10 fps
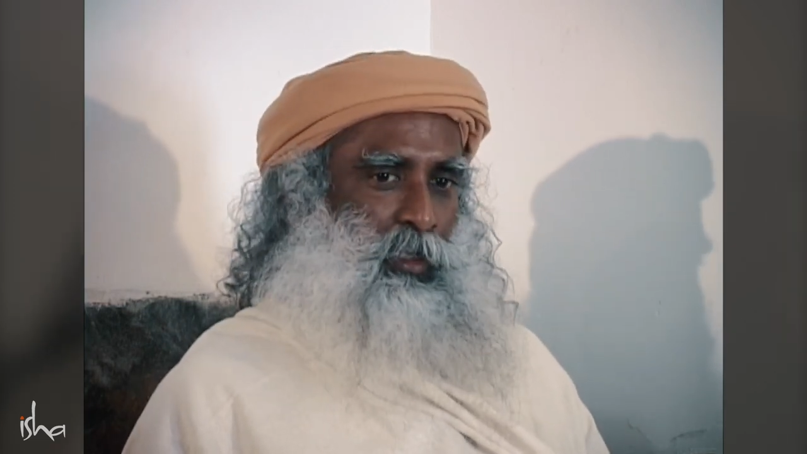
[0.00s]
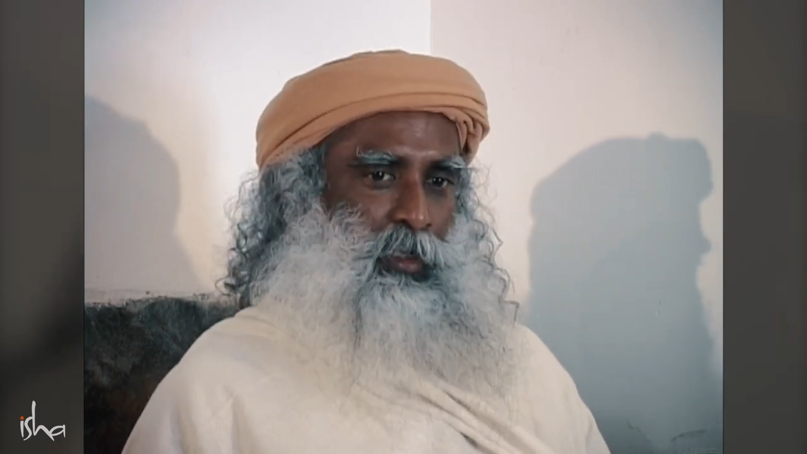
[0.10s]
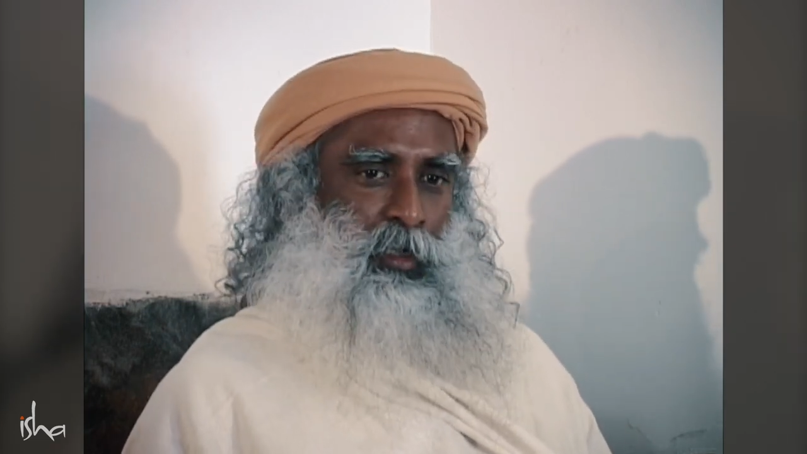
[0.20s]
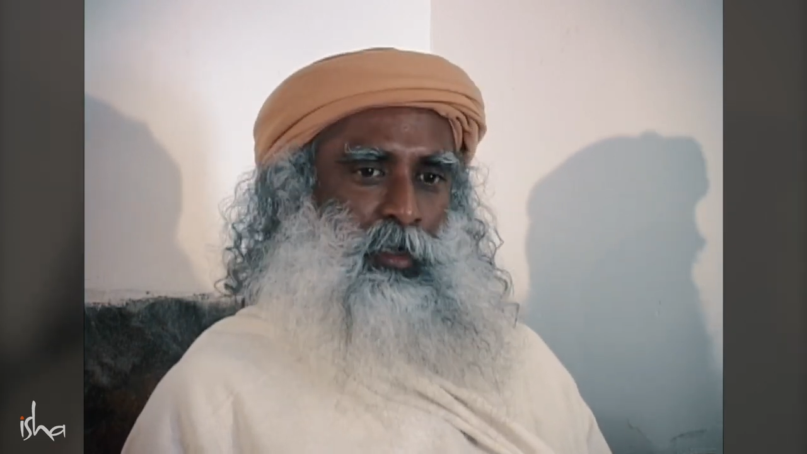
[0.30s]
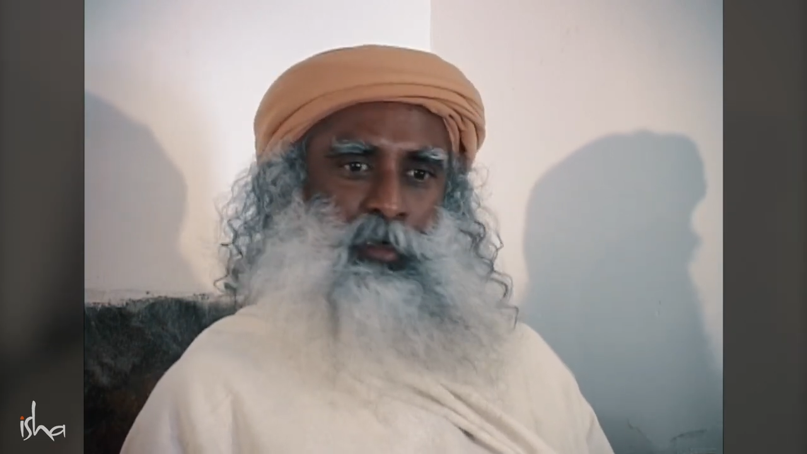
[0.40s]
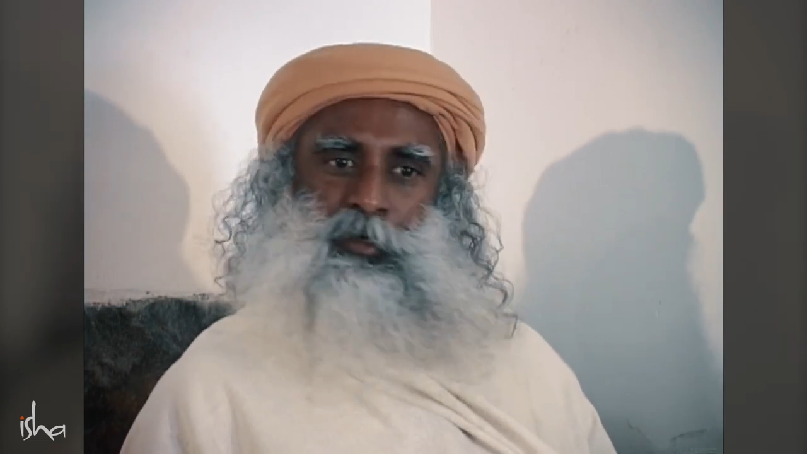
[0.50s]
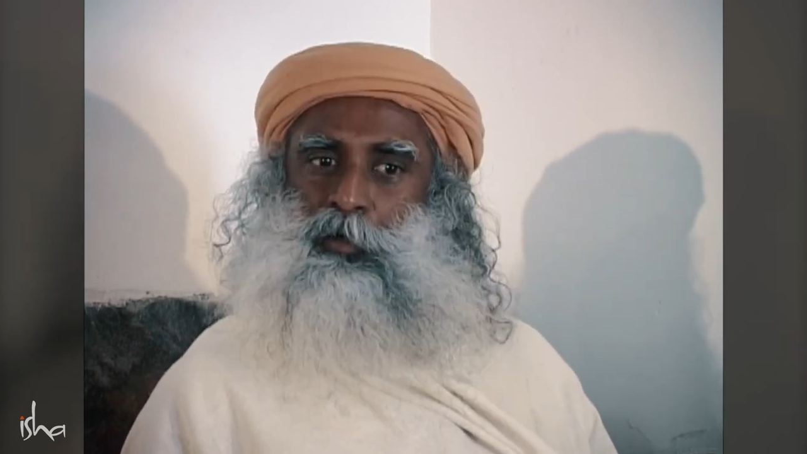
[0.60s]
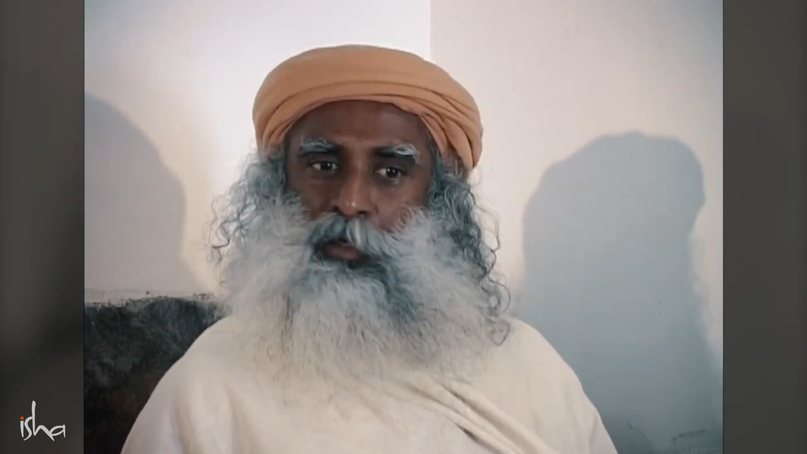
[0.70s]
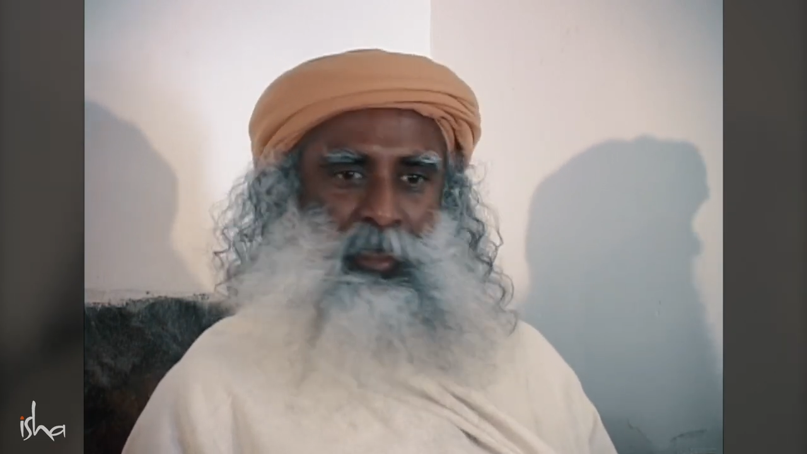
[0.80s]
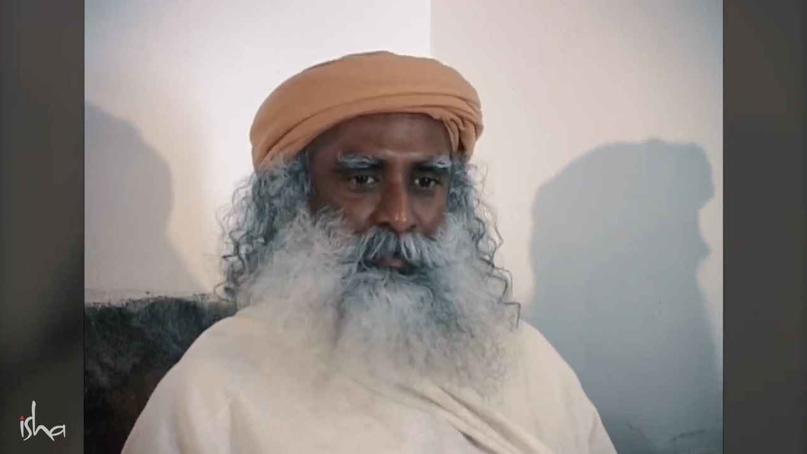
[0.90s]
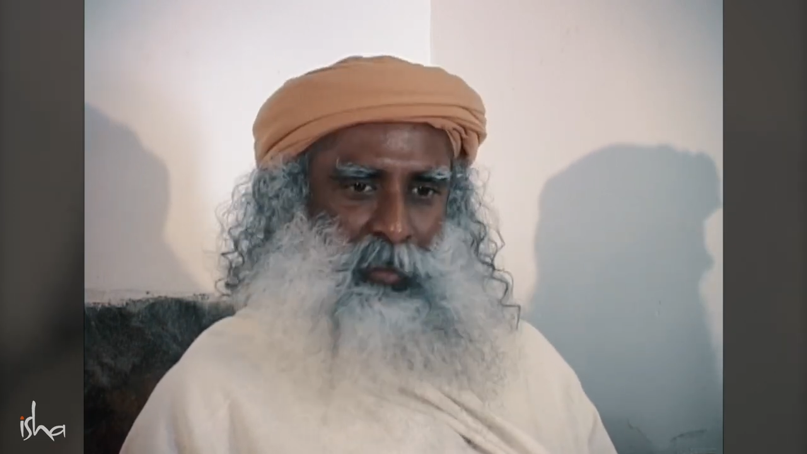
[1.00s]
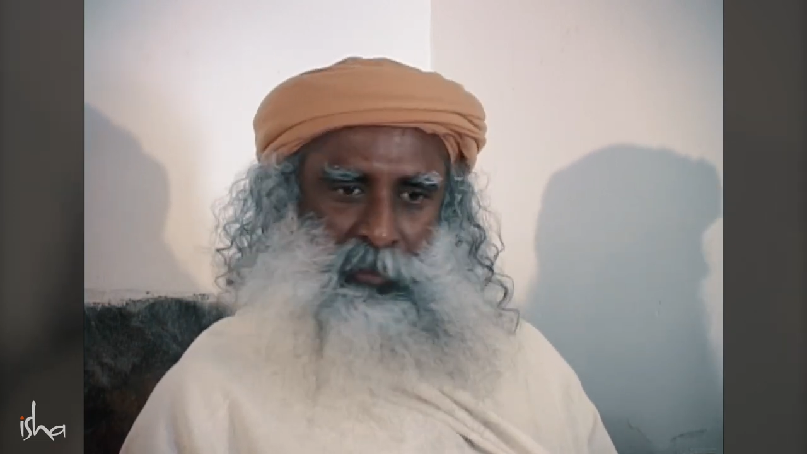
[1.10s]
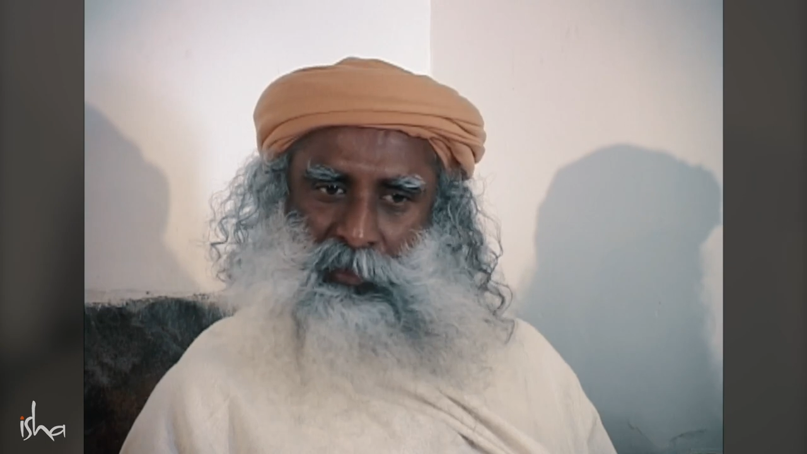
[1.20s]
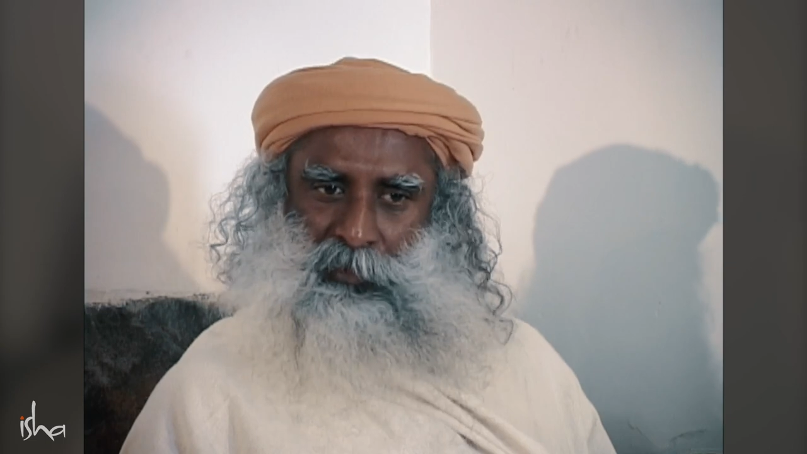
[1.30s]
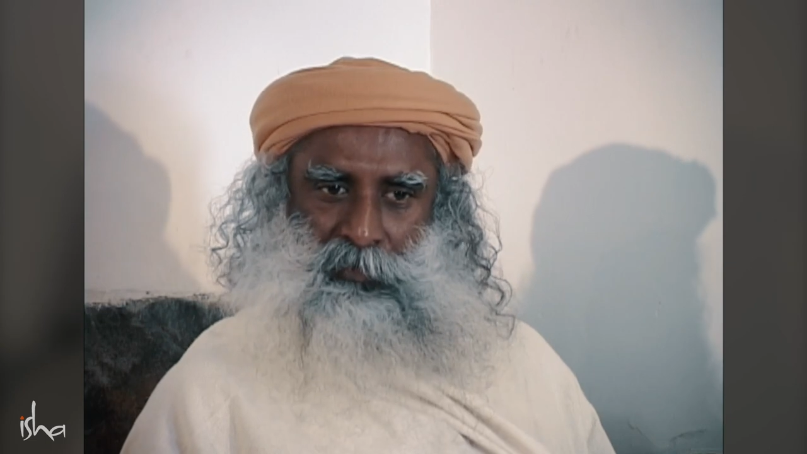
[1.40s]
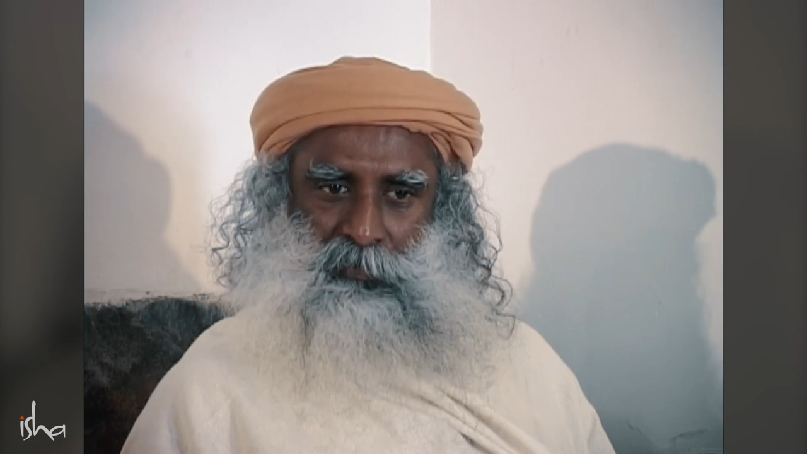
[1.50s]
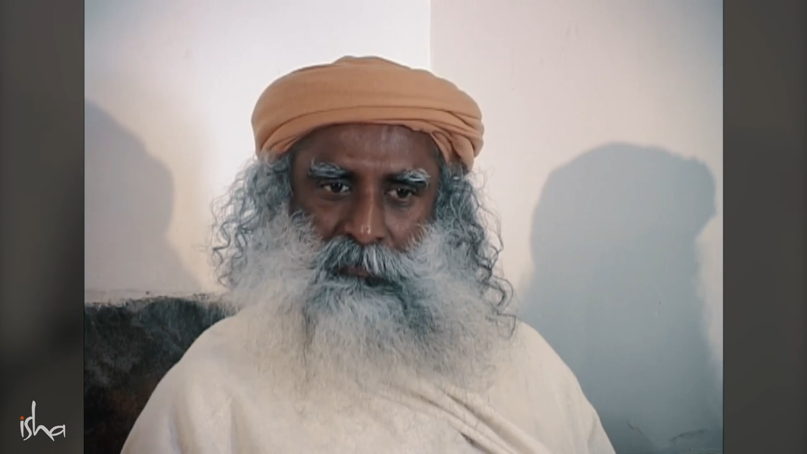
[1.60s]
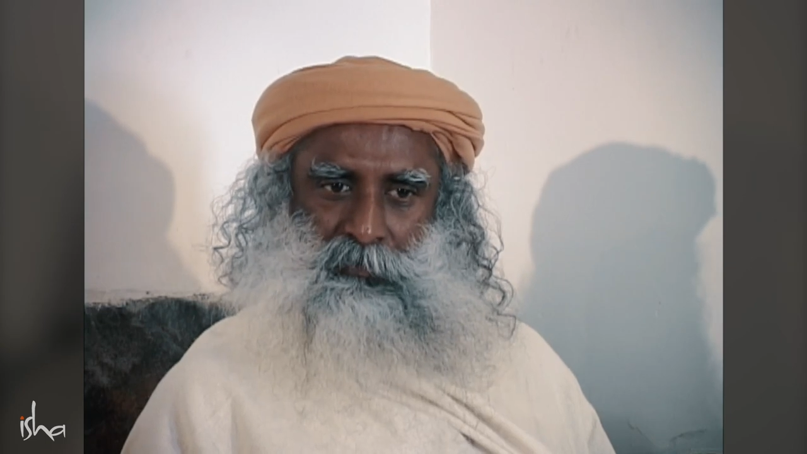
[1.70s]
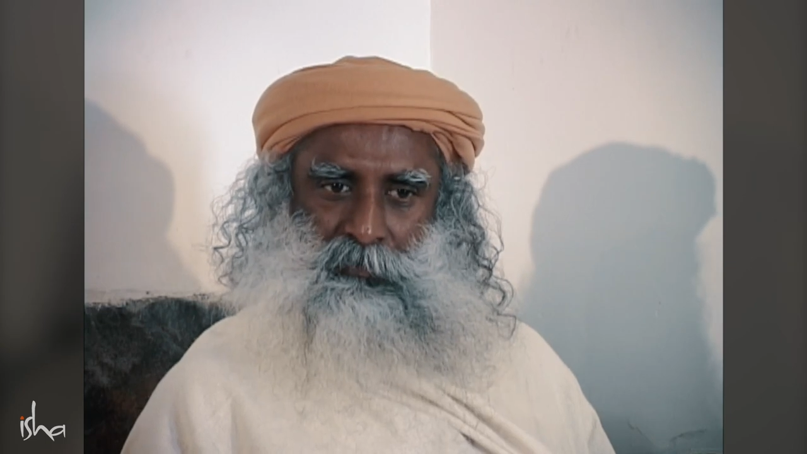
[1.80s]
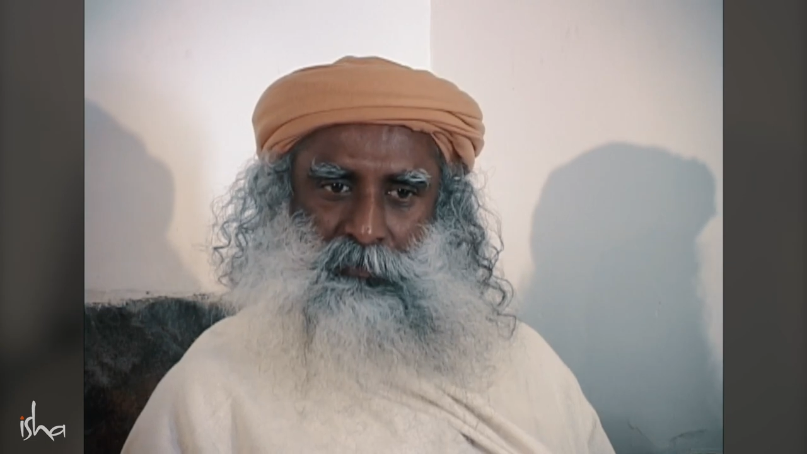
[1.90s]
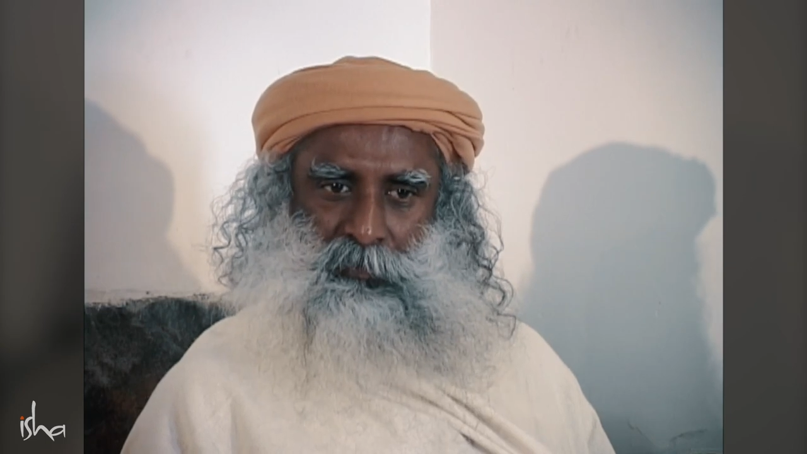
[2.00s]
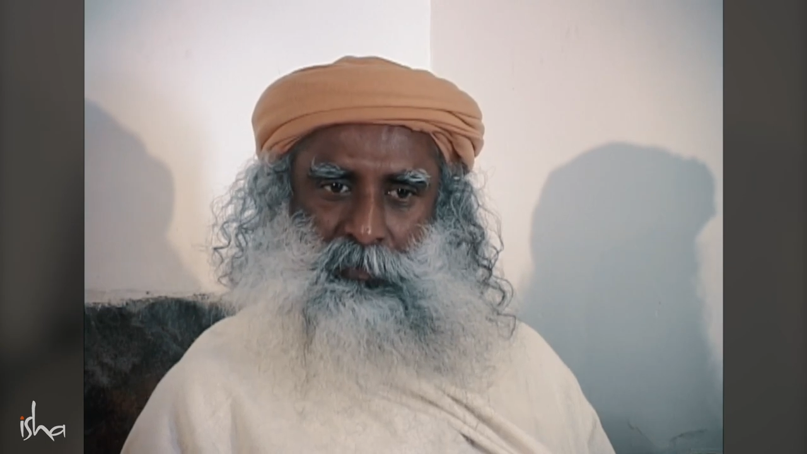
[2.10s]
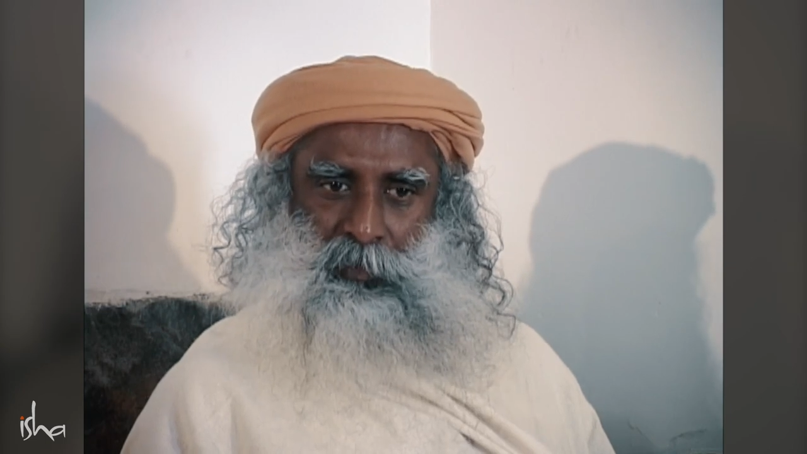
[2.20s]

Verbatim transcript: mostre a outra, não se desvie.